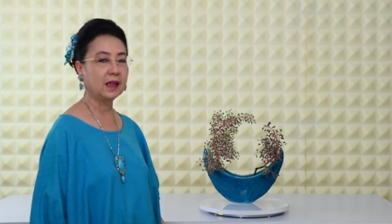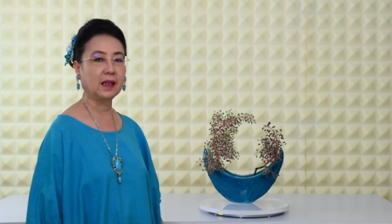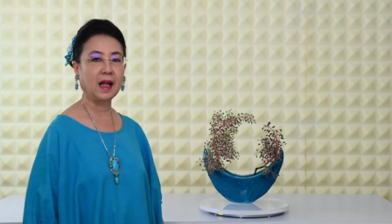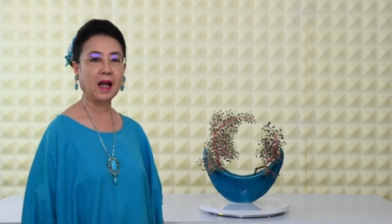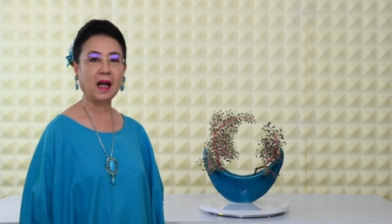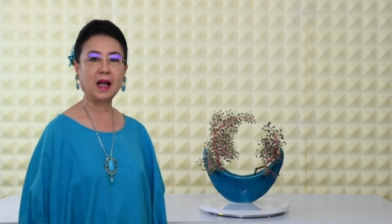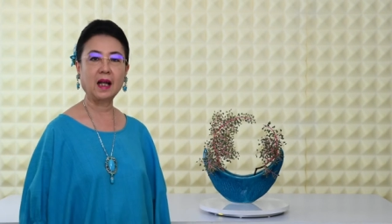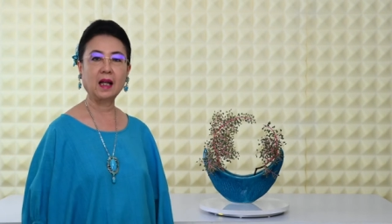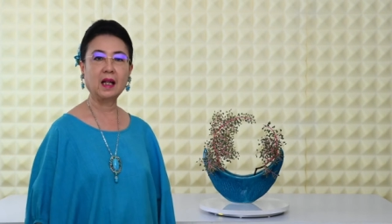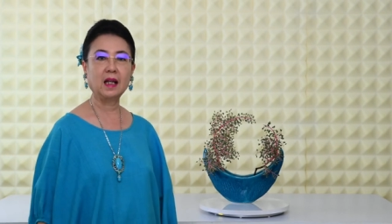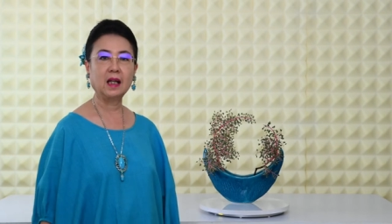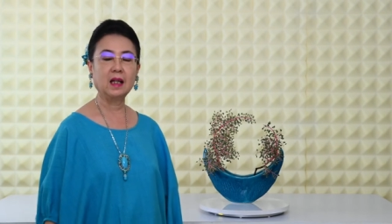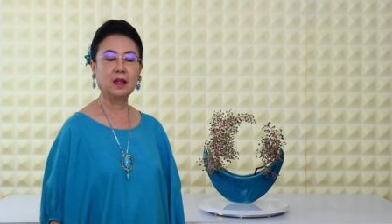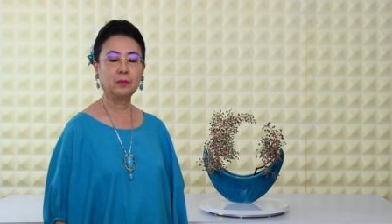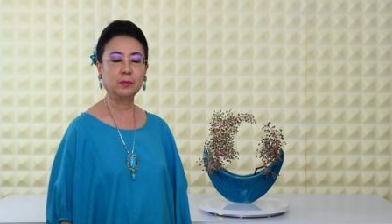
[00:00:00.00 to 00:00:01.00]
Nah,
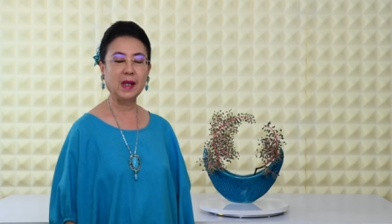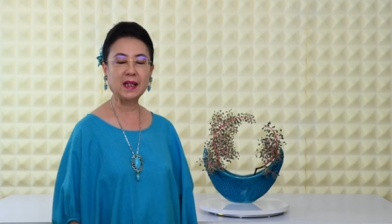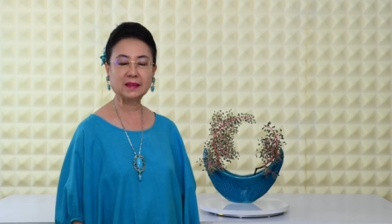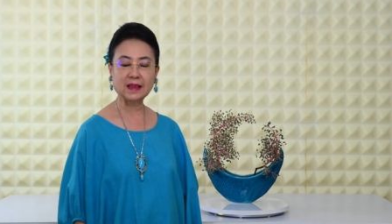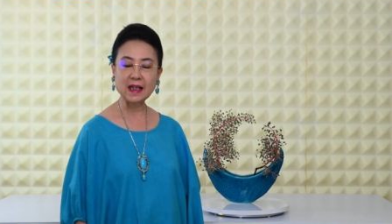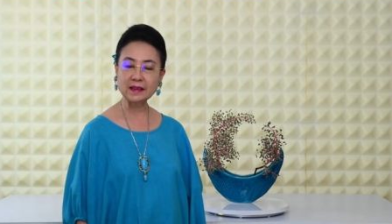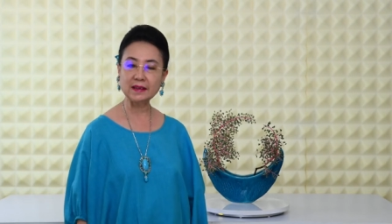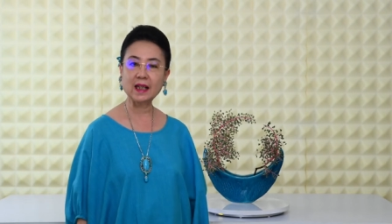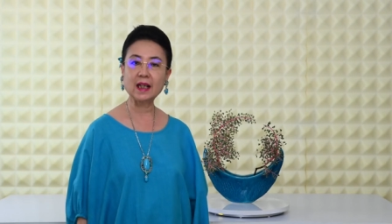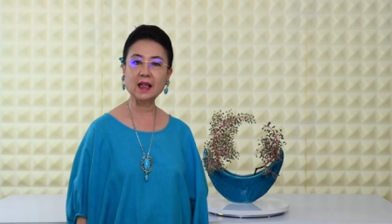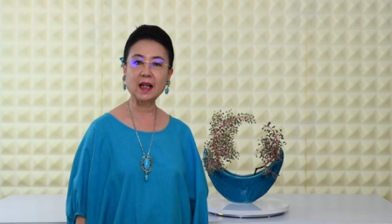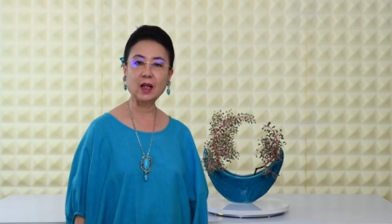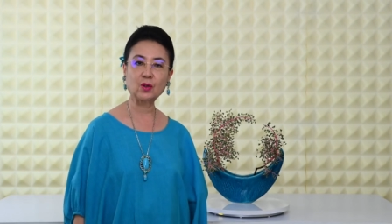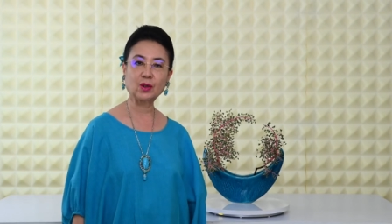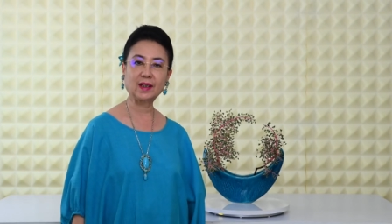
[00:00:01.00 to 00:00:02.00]
biasanya
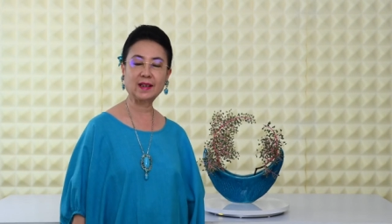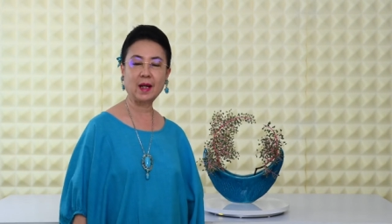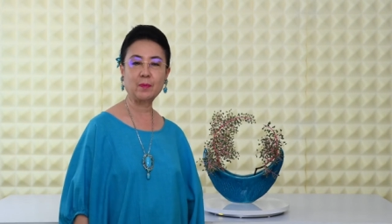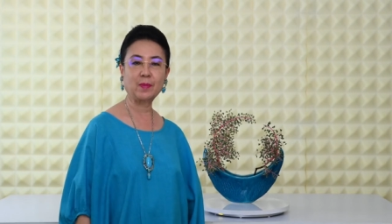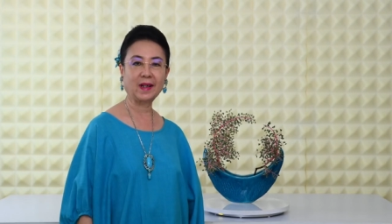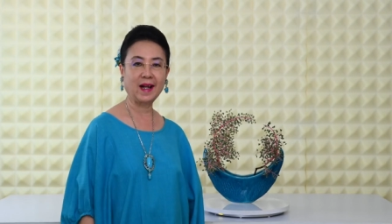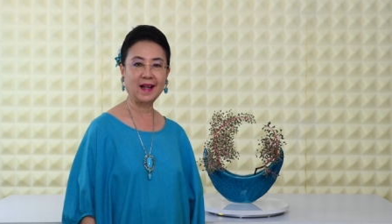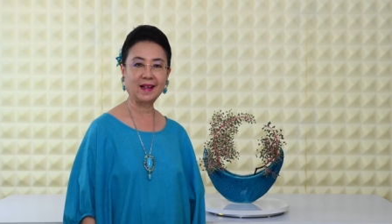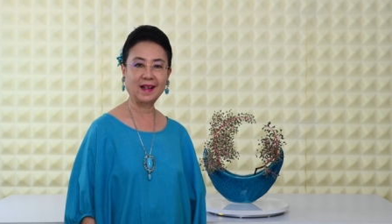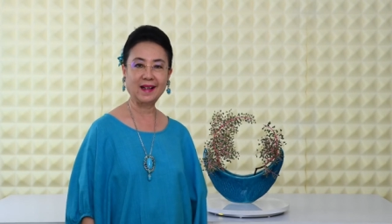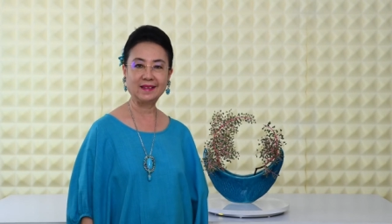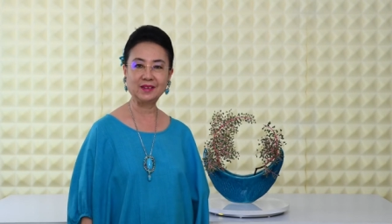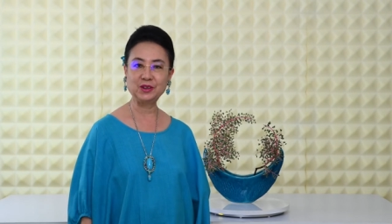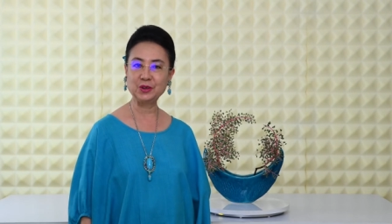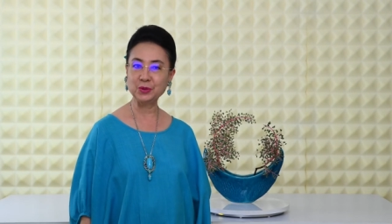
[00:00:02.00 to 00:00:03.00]
kalau kita
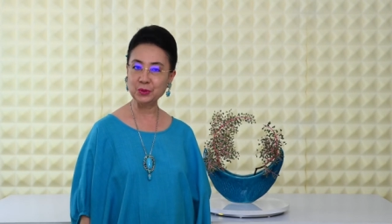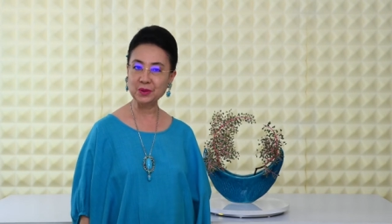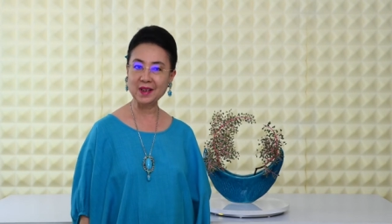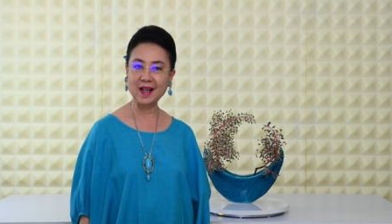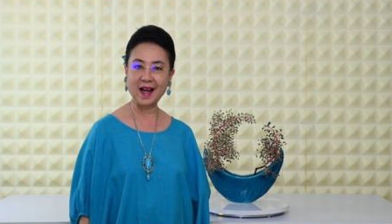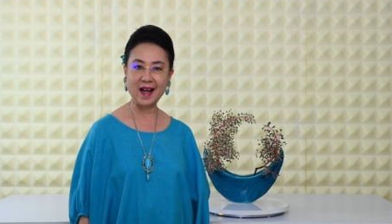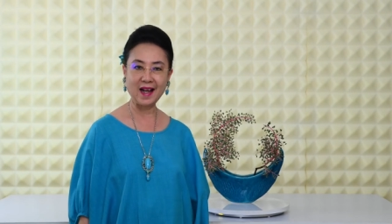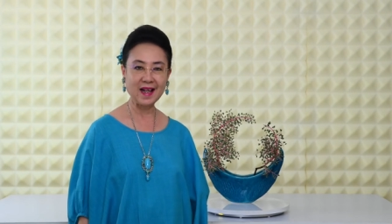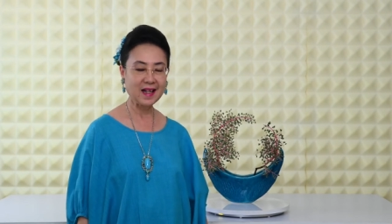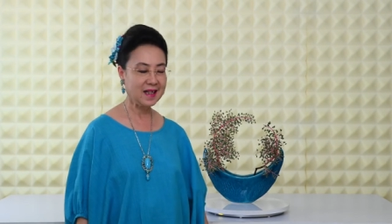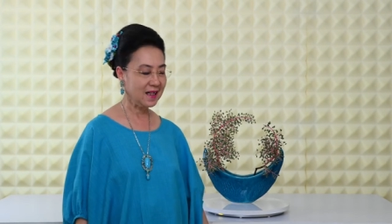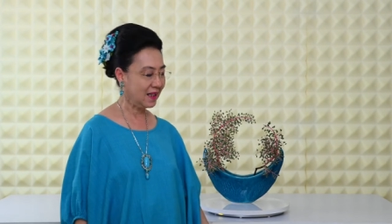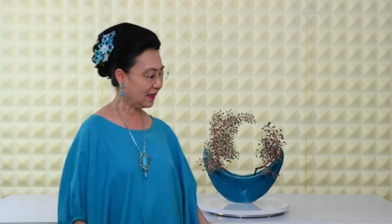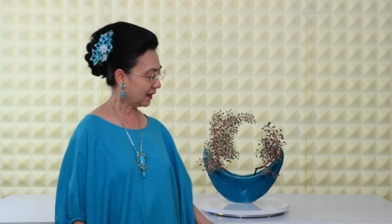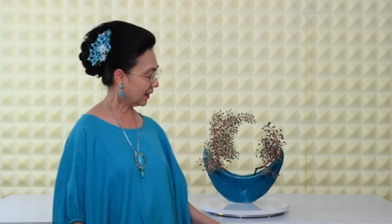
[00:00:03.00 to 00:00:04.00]
merangkai jiuka,
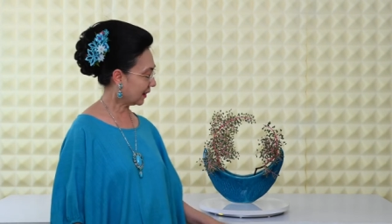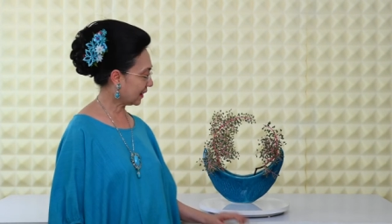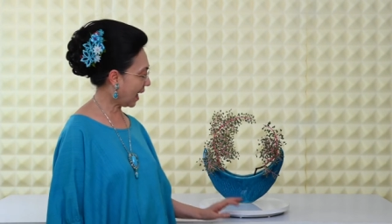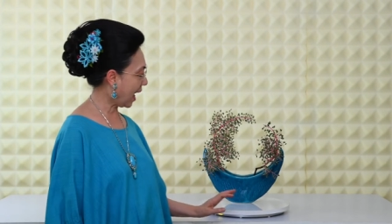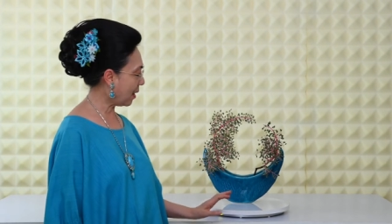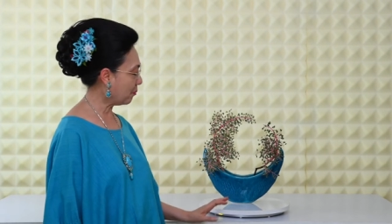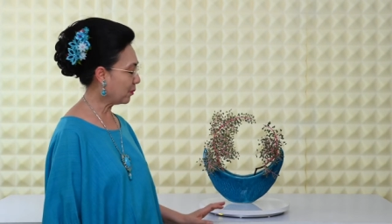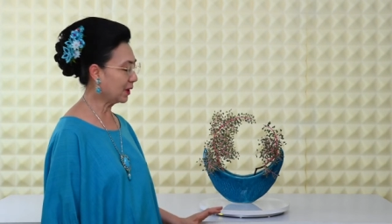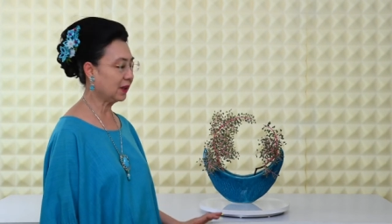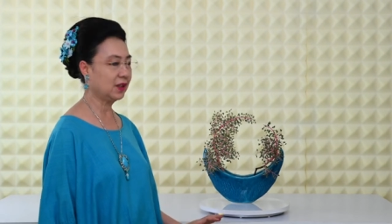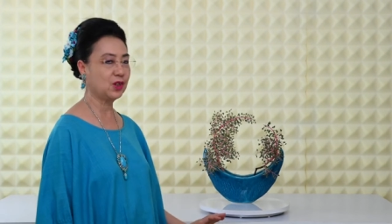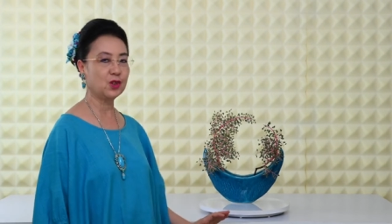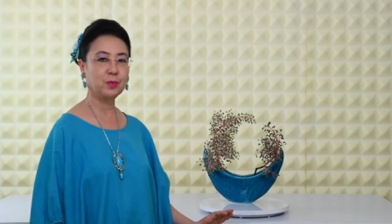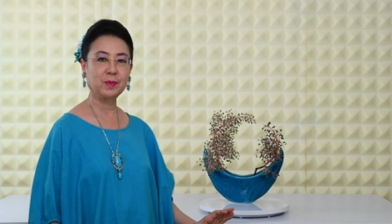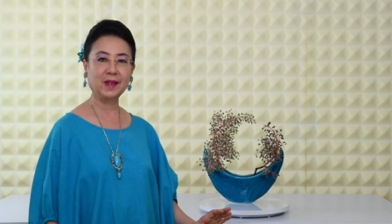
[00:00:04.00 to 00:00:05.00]
kita ambil
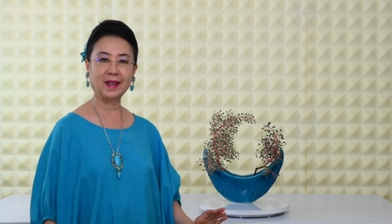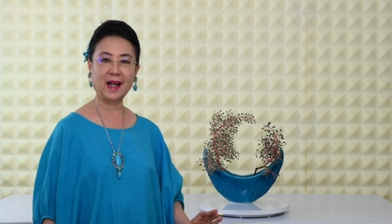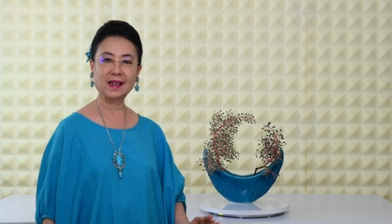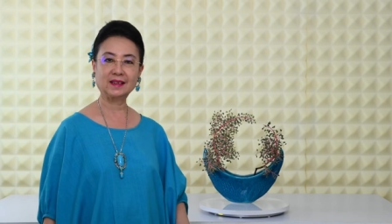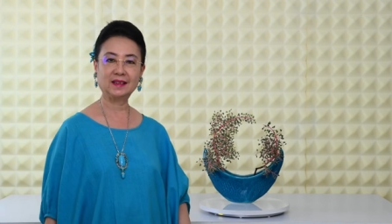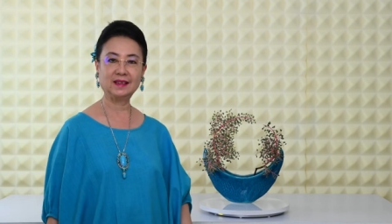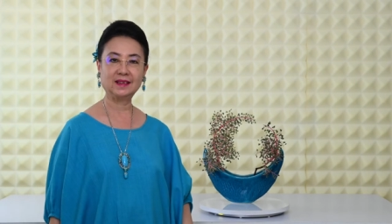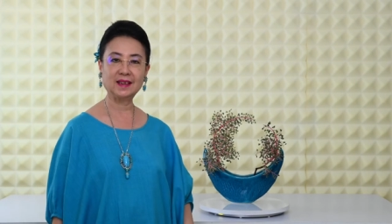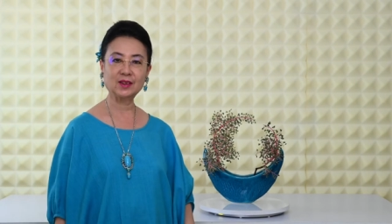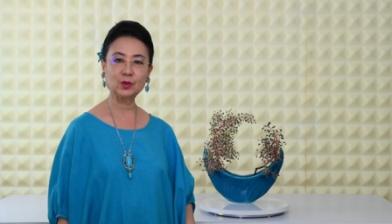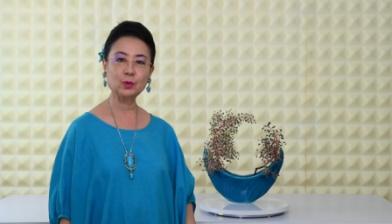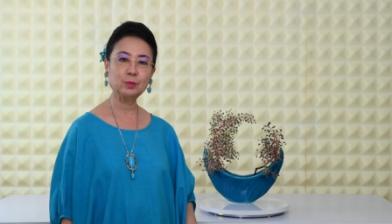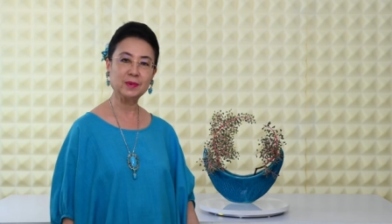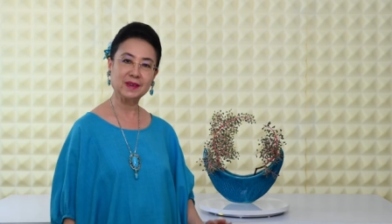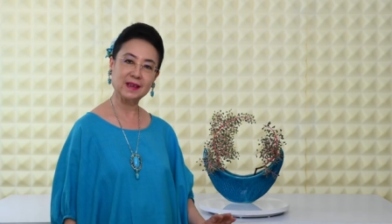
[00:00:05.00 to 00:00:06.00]
inspirasinya
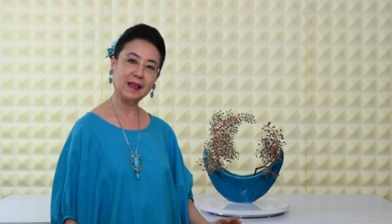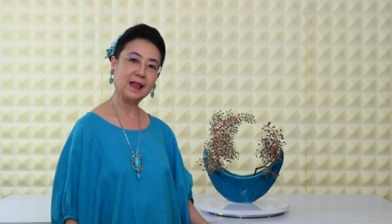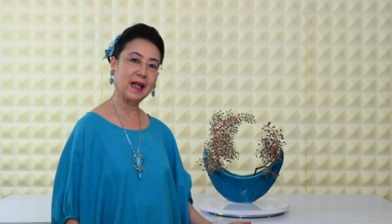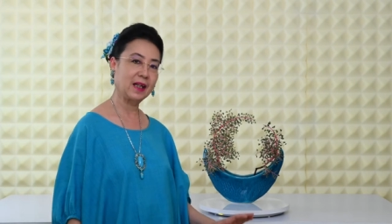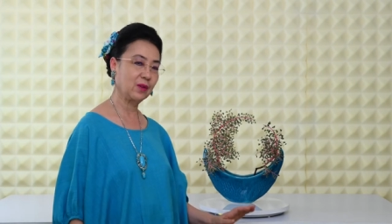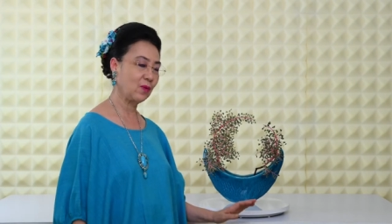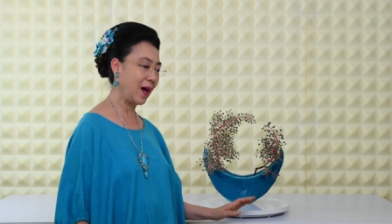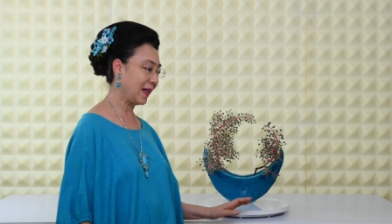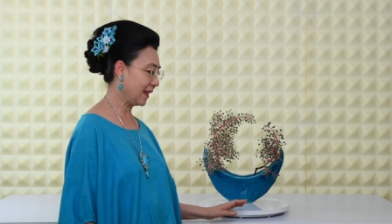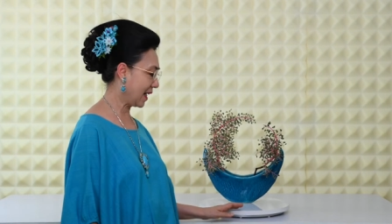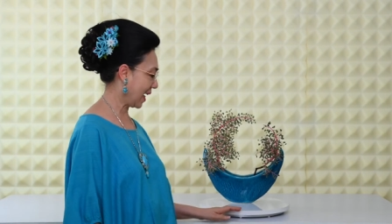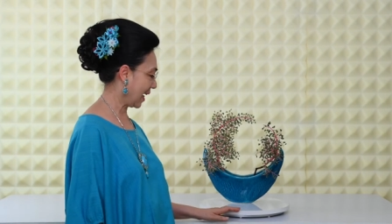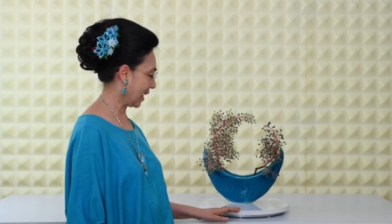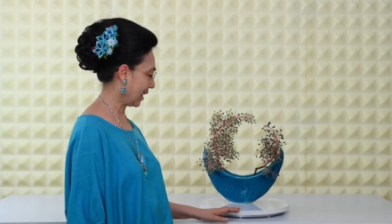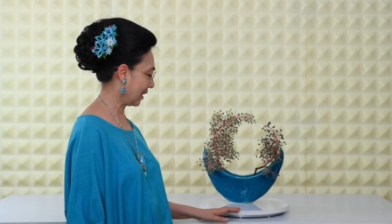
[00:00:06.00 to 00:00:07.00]
tuh bisa dari
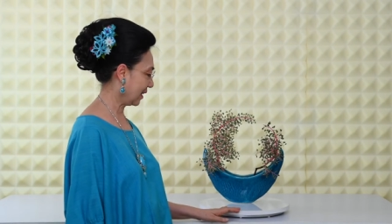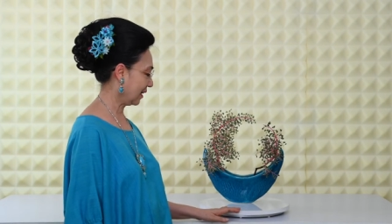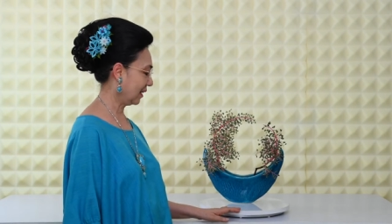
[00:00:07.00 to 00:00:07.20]
wadah.